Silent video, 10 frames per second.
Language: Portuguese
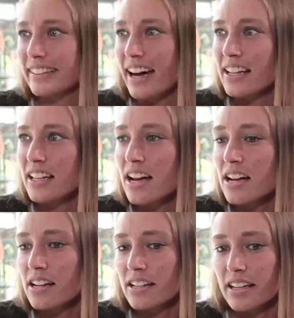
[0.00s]
Itália
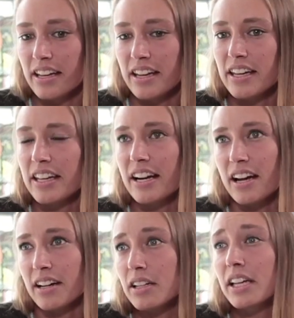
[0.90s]
é, eh,
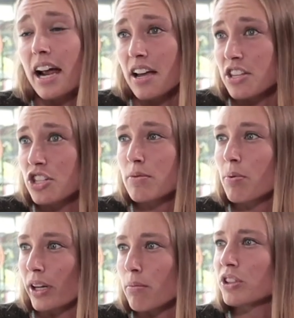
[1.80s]
era grande,
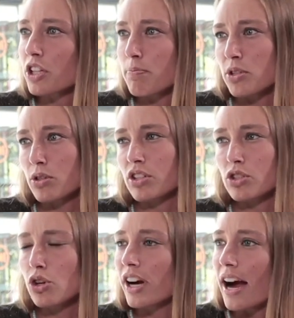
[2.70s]
porque muitas pessoas
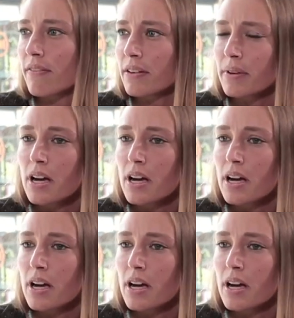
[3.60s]
jogavam.